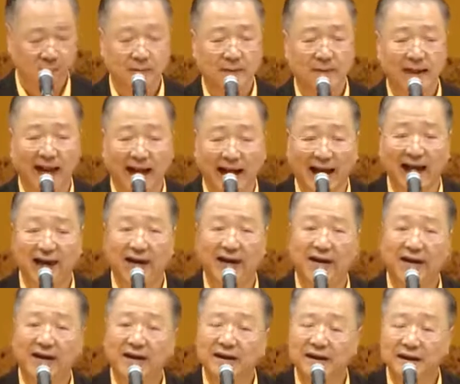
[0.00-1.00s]
来，
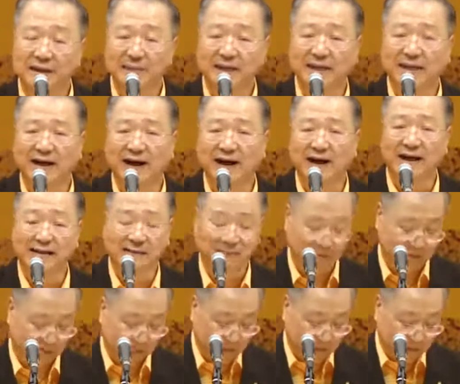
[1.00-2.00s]
你们看。”
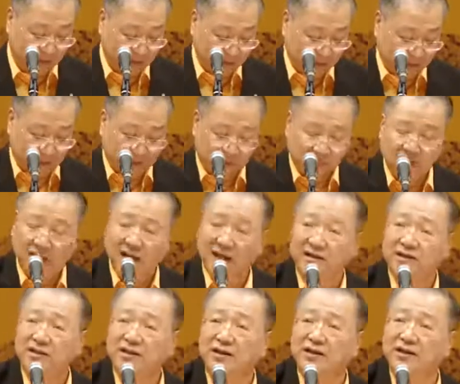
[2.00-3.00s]
天
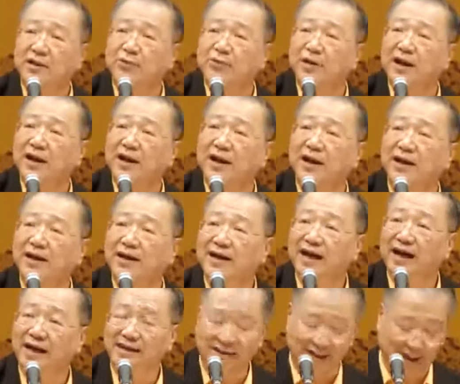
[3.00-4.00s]
上的月亮
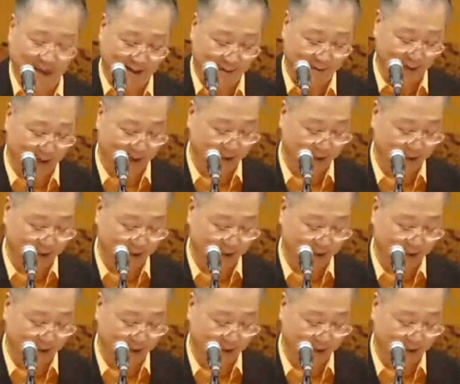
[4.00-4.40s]
看见了没